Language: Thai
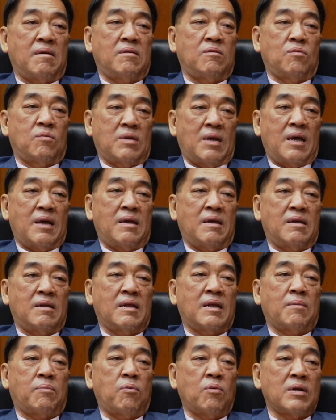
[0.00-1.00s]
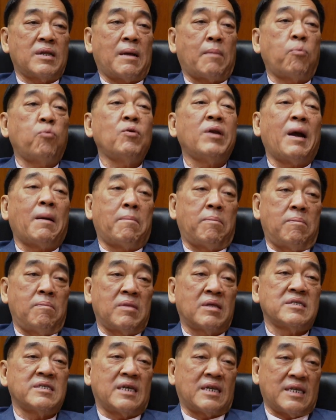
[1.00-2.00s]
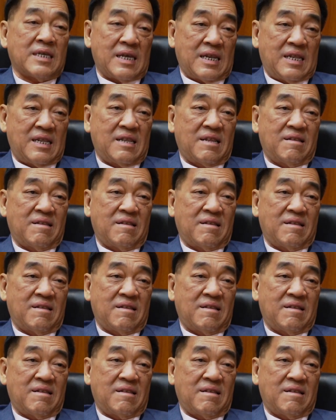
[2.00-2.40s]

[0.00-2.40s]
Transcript: อยู่ในพวกระดับผู้นำทางเศรษฐกิจ